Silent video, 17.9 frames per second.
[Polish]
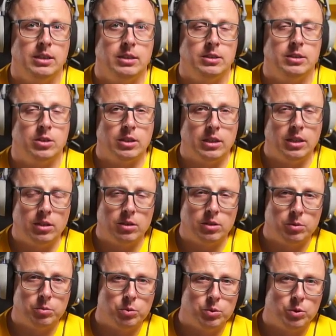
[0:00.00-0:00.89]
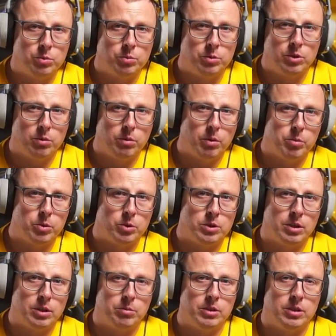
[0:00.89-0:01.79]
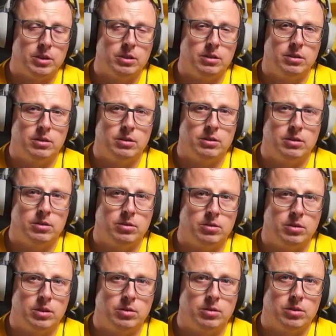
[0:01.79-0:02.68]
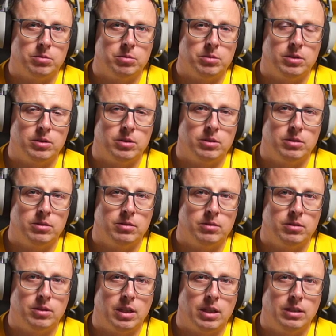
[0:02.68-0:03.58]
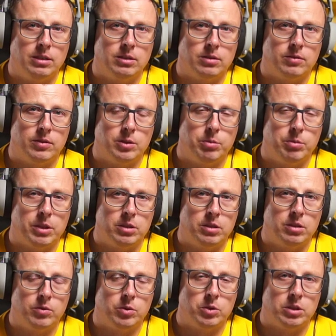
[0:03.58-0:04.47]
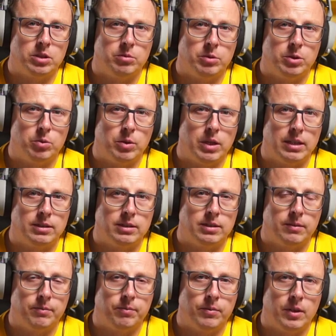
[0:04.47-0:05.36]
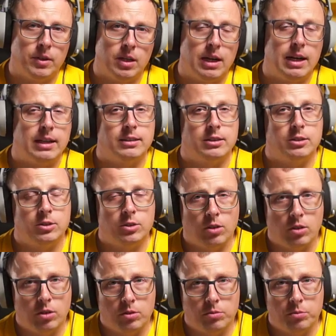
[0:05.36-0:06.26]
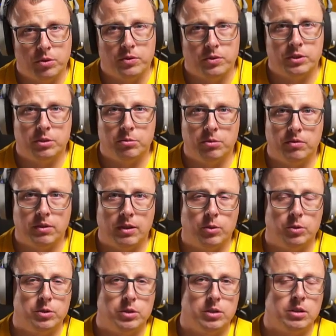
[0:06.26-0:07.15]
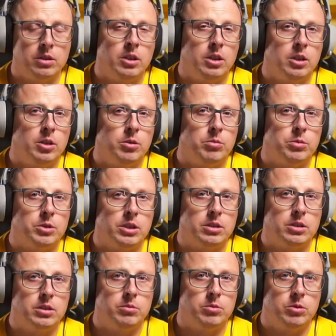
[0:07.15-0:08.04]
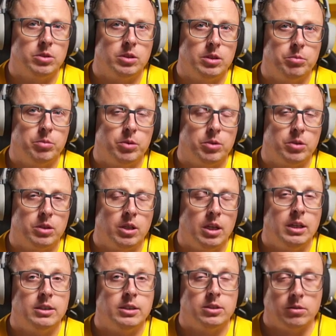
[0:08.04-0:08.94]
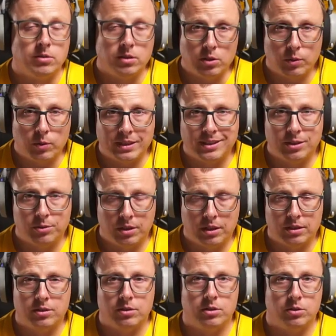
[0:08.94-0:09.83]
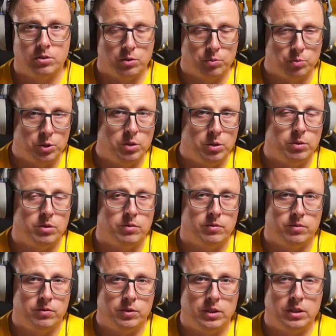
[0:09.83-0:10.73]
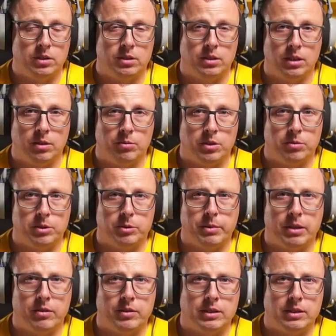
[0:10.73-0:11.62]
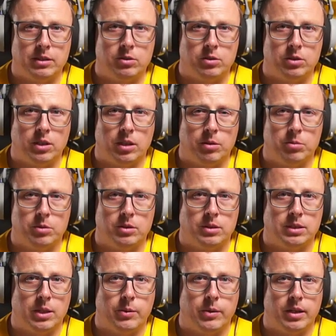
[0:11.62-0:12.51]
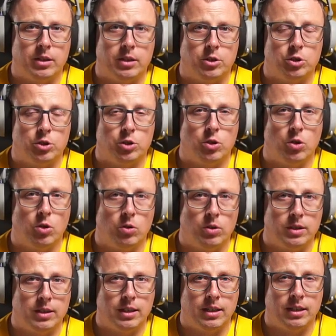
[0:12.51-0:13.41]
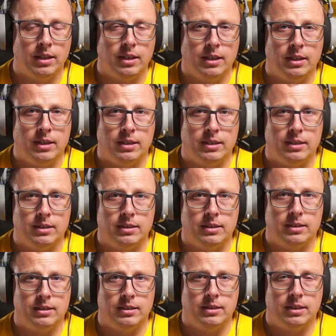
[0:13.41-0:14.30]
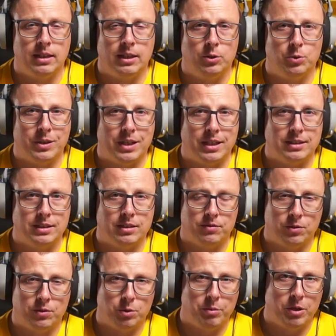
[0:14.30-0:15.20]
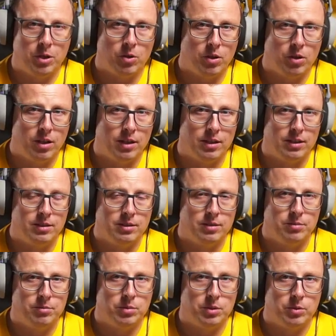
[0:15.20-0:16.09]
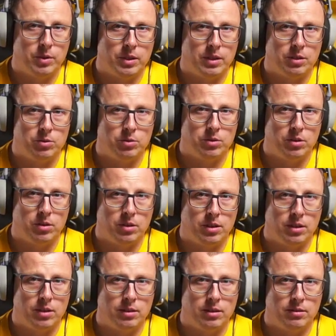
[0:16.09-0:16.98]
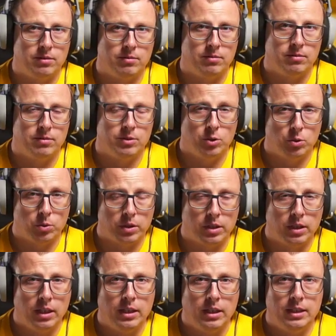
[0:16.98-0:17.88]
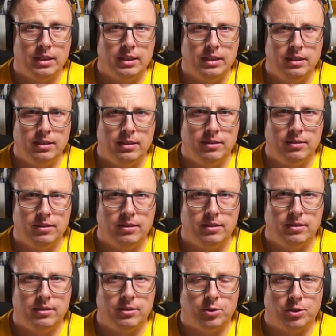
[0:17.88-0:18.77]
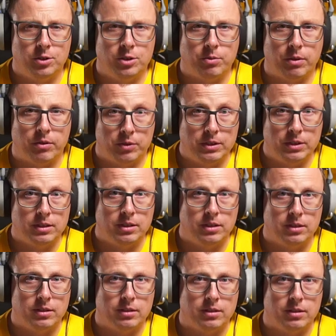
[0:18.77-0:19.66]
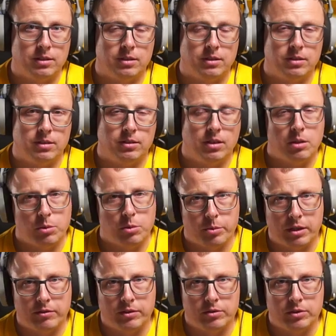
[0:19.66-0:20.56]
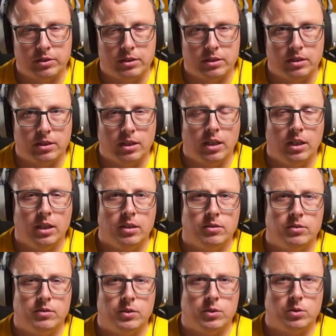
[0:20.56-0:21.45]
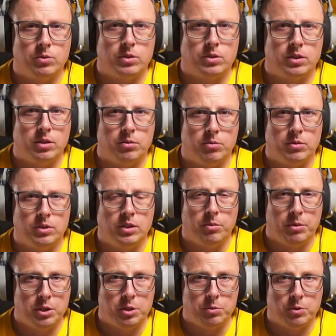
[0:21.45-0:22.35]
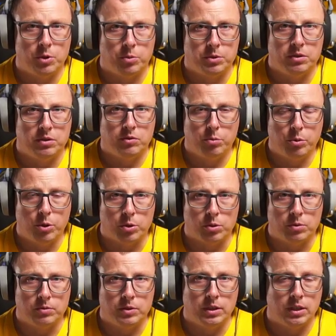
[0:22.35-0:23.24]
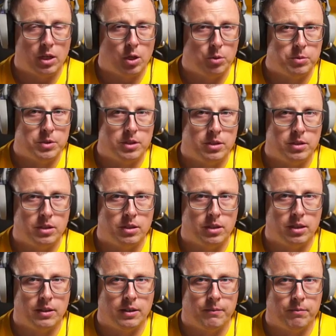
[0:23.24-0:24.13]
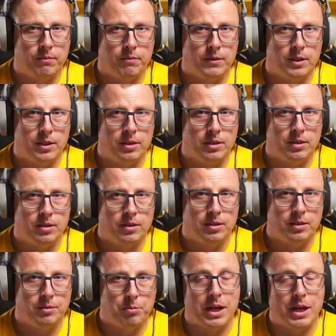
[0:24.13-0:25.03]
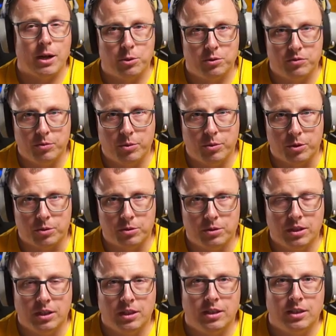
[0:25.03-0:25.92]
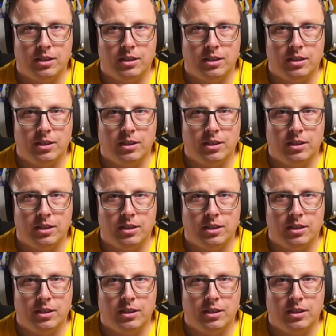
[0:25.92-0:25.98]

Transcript: Co takiego byłoby Tobie potrzebne y, do tego, żeby realizować bardziej nowoczesną edukację? A co powstrzymywało Cię przed tym do tej pory? Są sytuacje, które nas do tego zmusiły. Wszyscy zdajemy sobie sprawę z tego, że jakby cała szkolna e, edukacja w formie online była narzucona z góry i dotyczyła wszystkich, e, no albo prawie wszystkich. W związku z tym nie mieliśmy opcji wyboru i ta opcja e, braku wyboru